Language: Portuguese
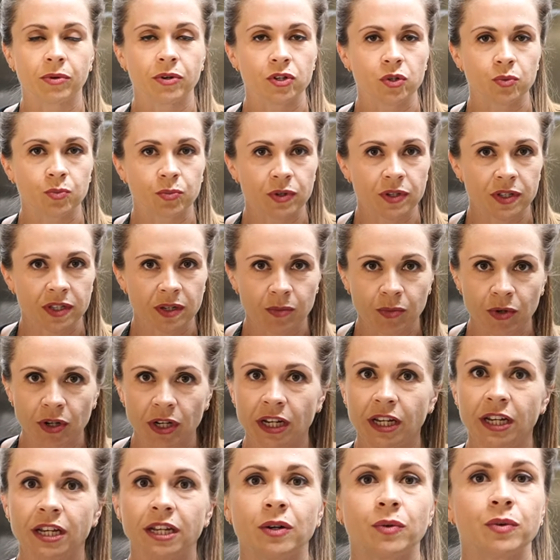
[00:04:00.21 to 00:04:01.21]
pode pôr
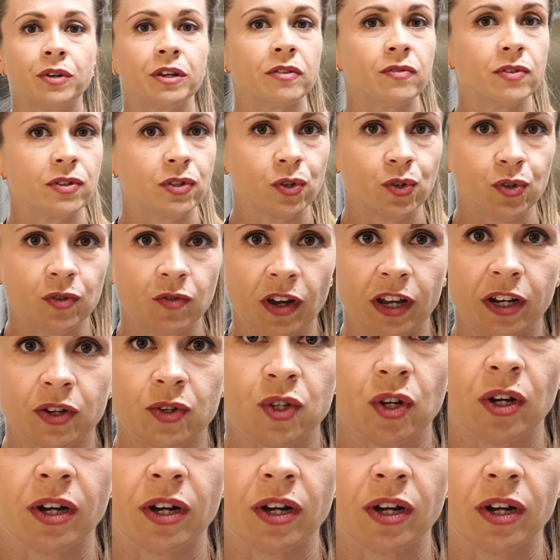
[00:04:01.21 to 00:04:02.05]
cebolinha, o que você tiver aí na